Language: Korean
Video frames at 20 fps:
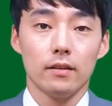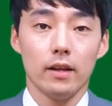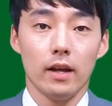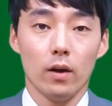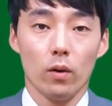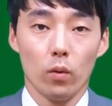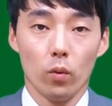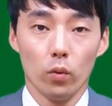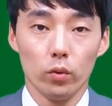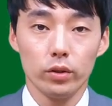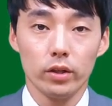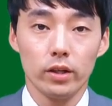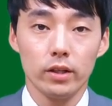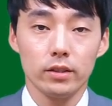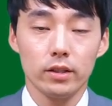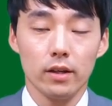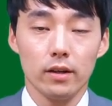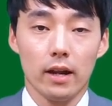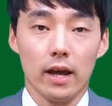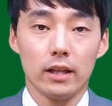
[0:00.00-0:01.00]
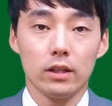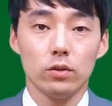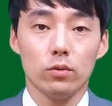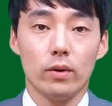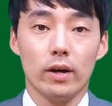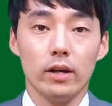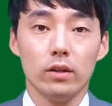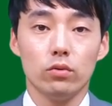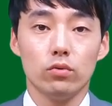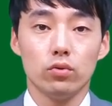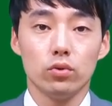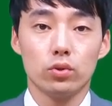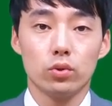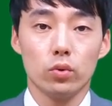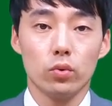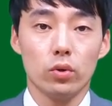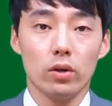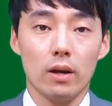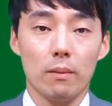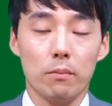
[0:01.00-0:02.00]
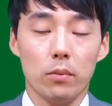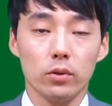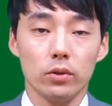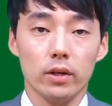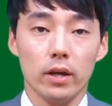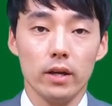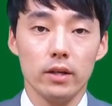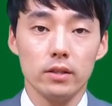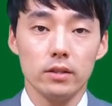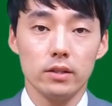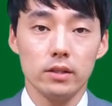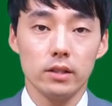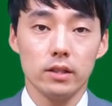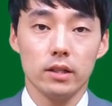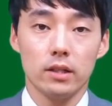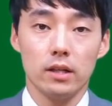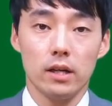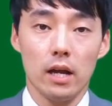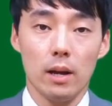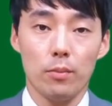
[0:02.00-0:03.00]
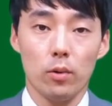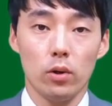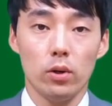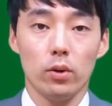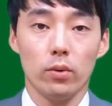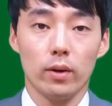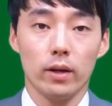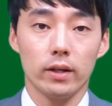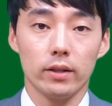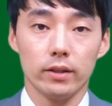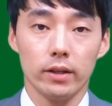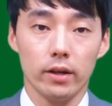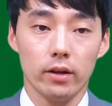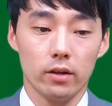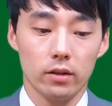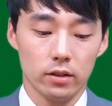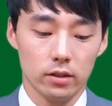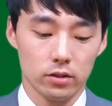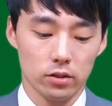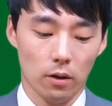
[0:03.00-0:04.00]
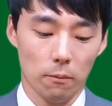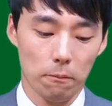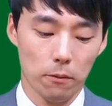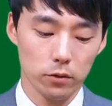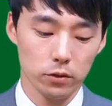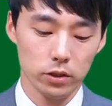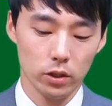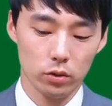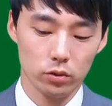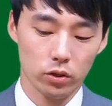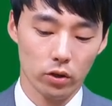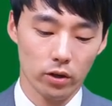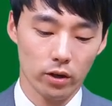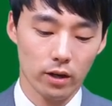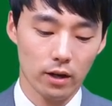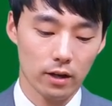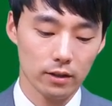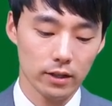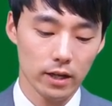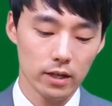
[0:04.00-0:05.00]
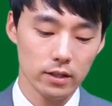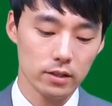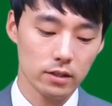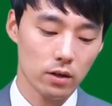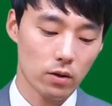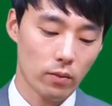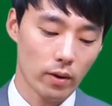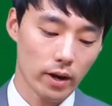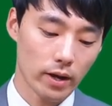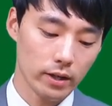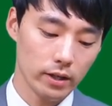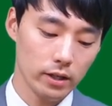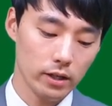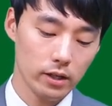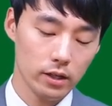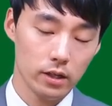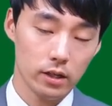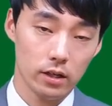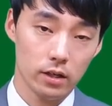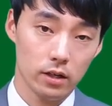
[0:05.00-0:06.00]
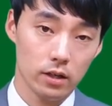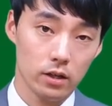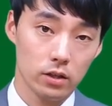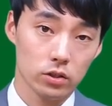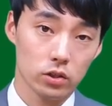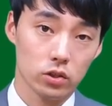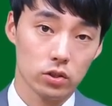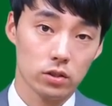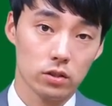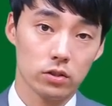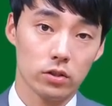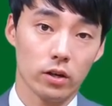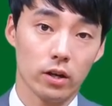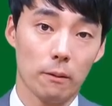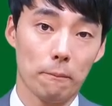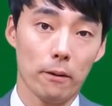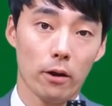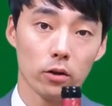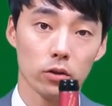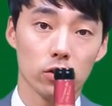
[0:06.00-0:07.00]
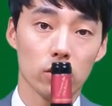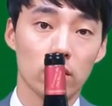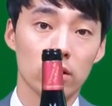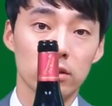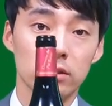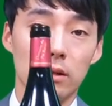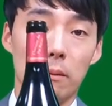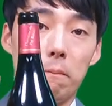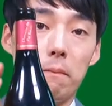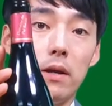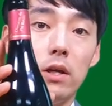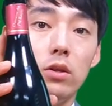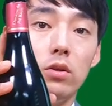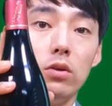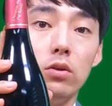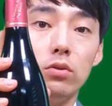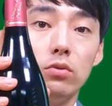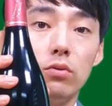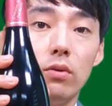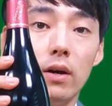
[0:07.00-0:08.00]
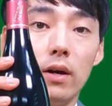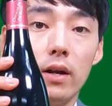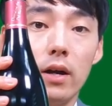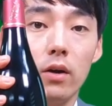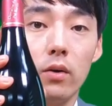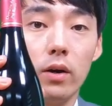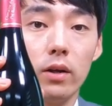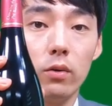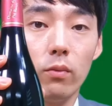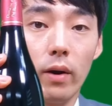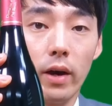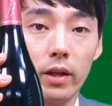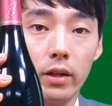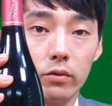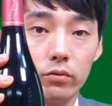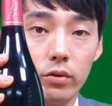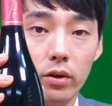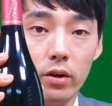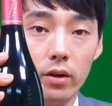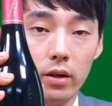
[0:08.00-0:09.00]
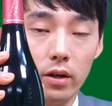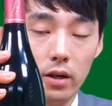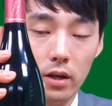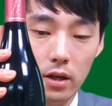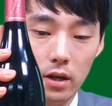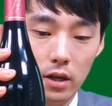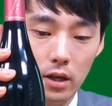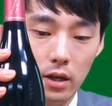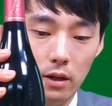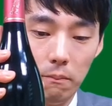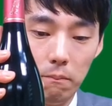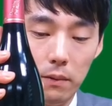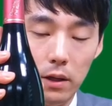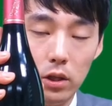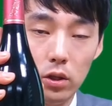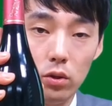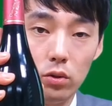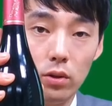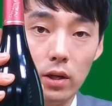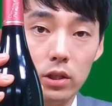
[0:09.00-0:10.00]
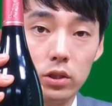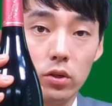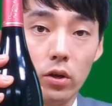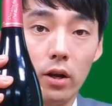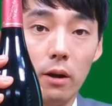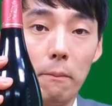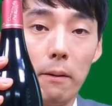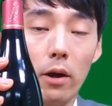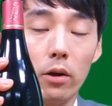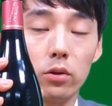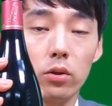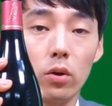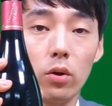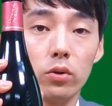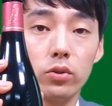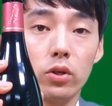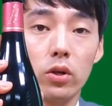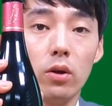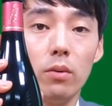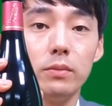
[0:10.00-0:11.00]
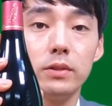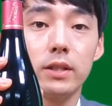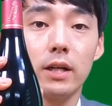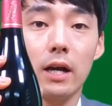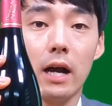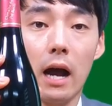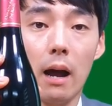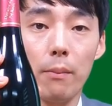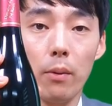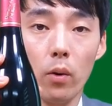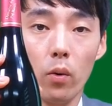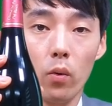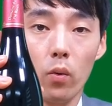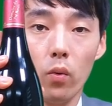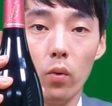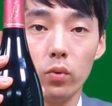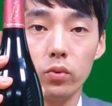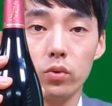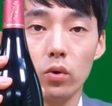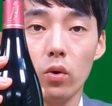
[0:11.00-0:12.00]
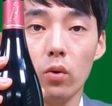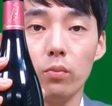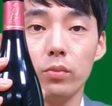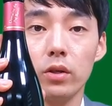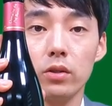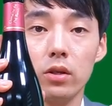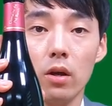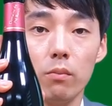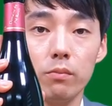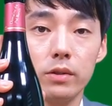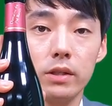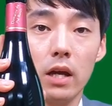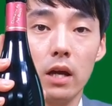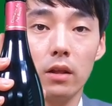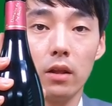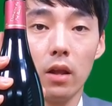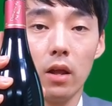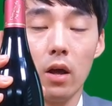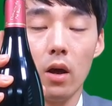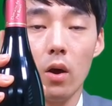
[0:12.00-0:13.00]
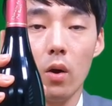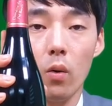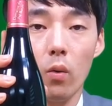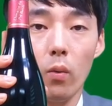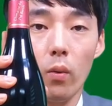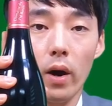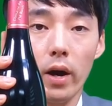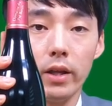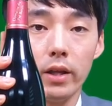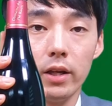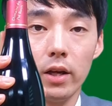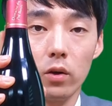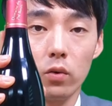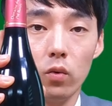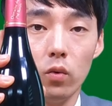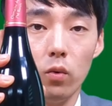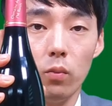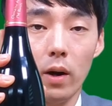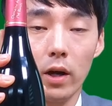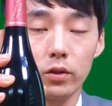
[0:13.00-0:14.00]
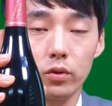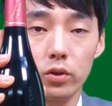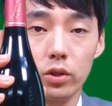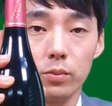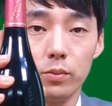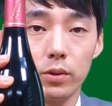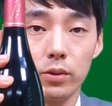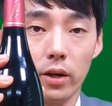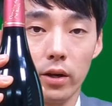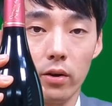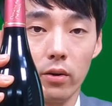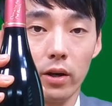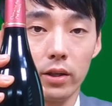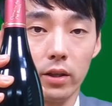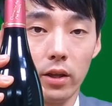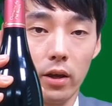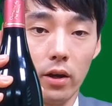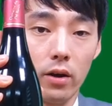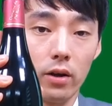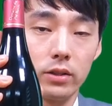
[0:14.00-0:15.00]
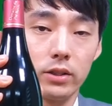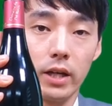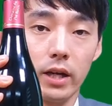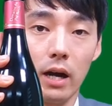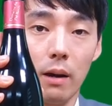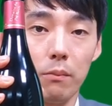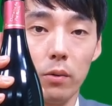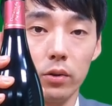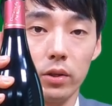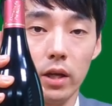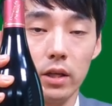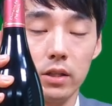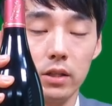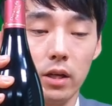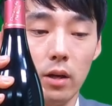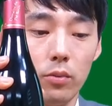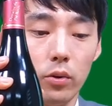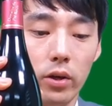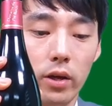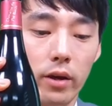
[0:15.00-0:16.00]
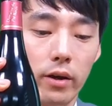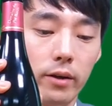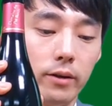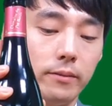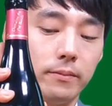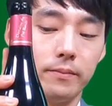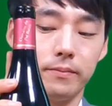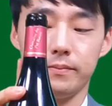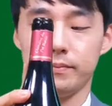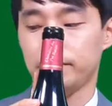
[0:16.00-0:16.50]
네, 오늘은 이제 레드 와인 두 종을 한번 테이스팅을 해보려고 하는데요. 첫 번째로 저희가 테이스팅할 와인이 저희가 배웠던 이제 피노누아라고 하는 와인이고요. 이 피노누아는 저희가 배웠던 것처럼 이제 가볍고 조금 더 섬세한 와인이라고 봐주시면 될 것 같아요. 제가 한번 테이스팅 해볼게요.